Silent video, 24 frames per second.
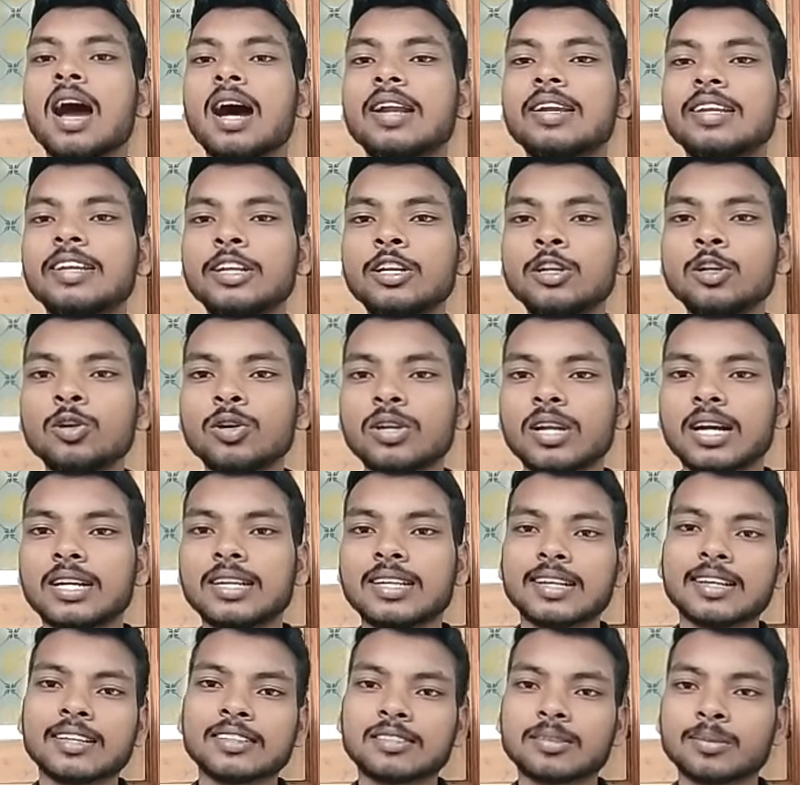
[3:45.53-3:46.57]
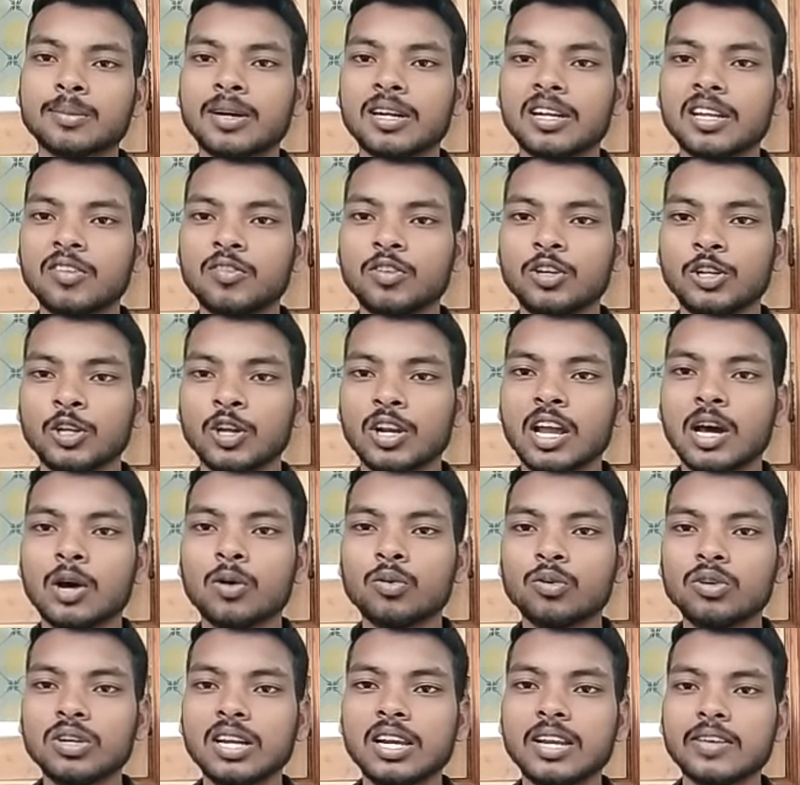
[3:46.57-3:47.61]
அண்ட் இன்னொரு அட்டகாசமான வீடியோல
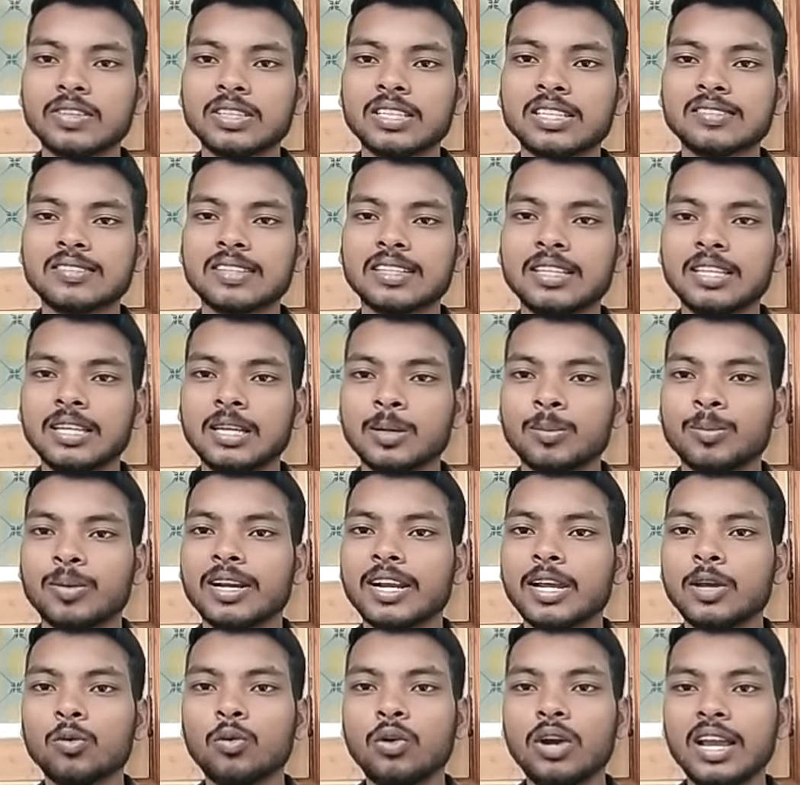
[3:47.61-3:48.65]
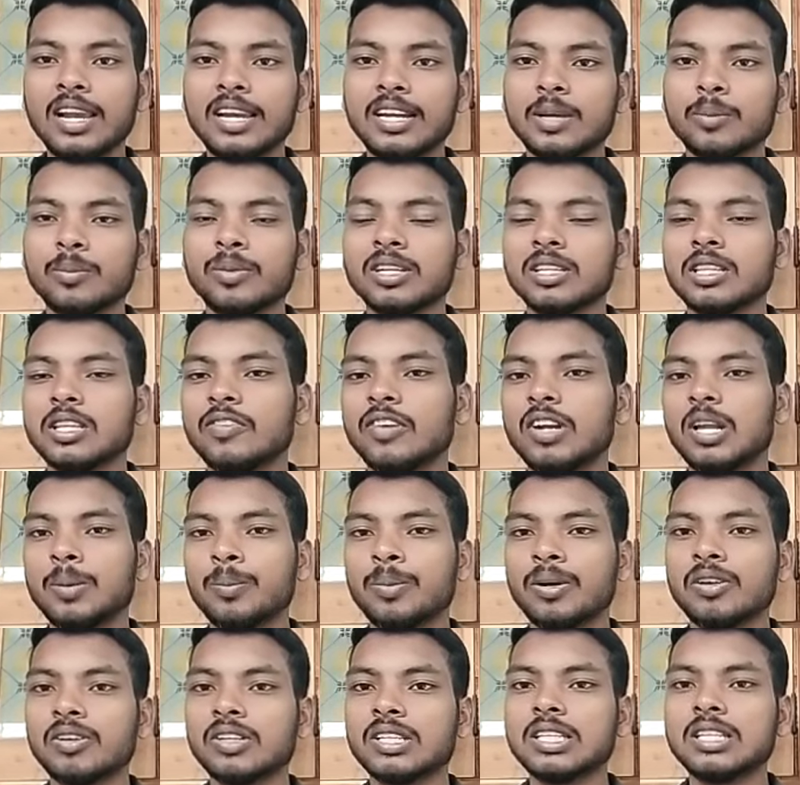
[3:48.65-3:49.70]
உங்களை வந்து சந்திக்கும் வரை உங்களிடமிருந்து
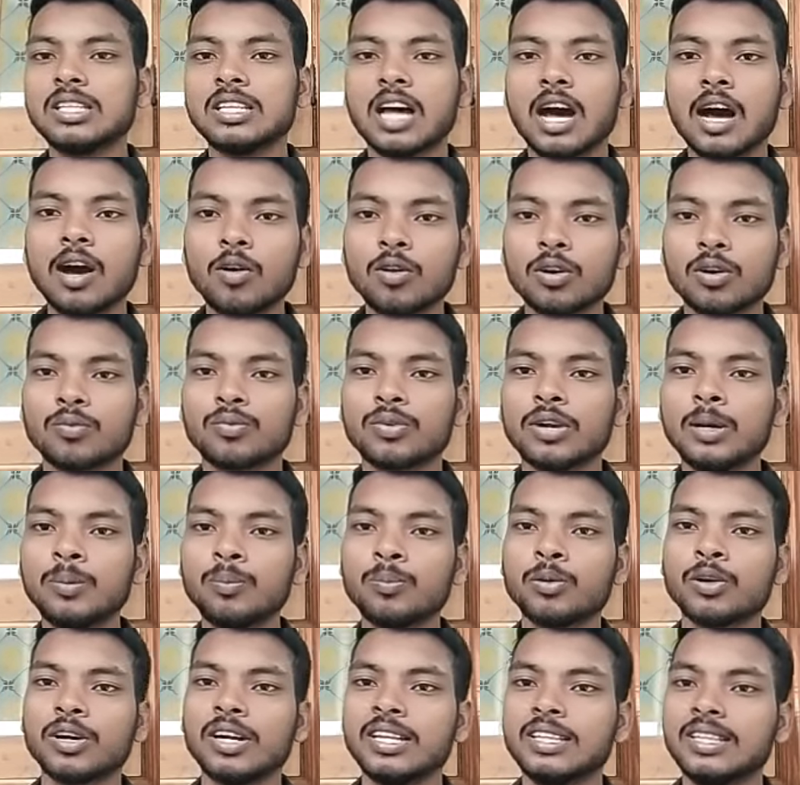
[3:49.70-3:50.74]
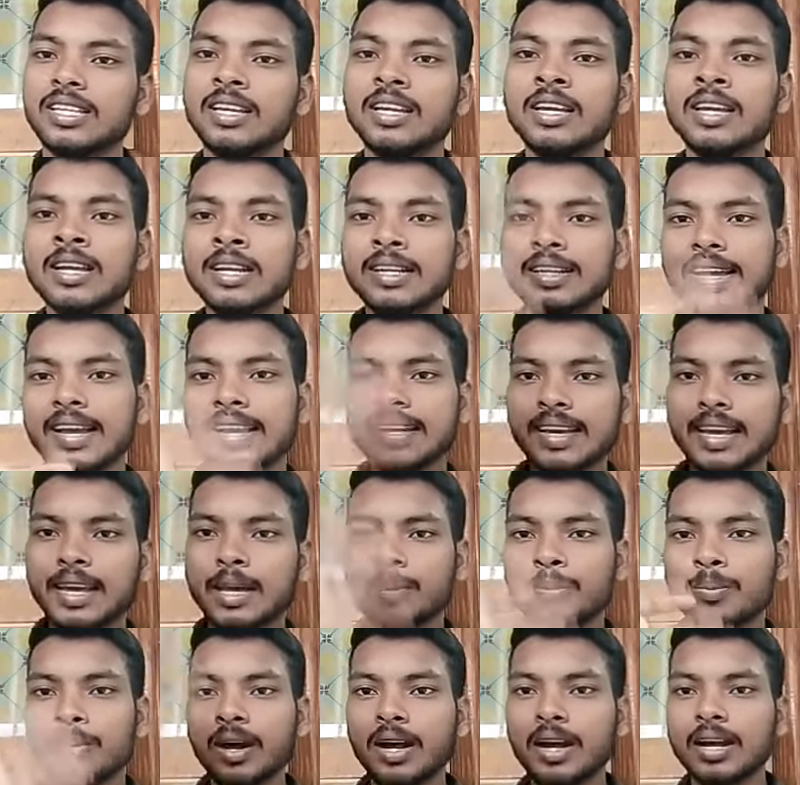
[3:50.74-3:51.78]
விடைபெறுவது நான் உங்க ஃப்ரெண்ட் புகழேந்தி டேக்
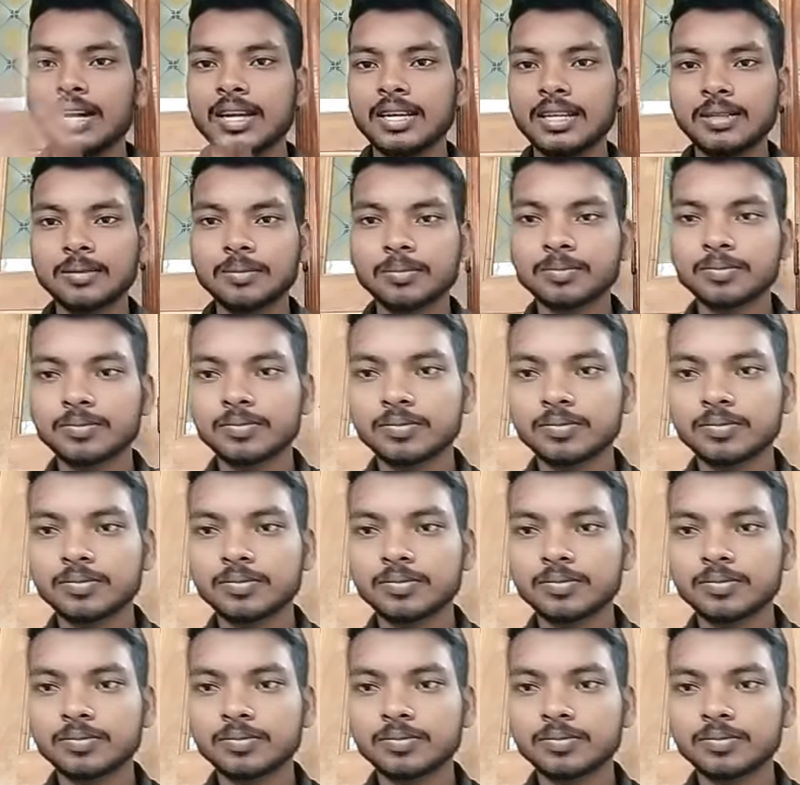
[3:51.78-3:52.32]
கேர் பாய்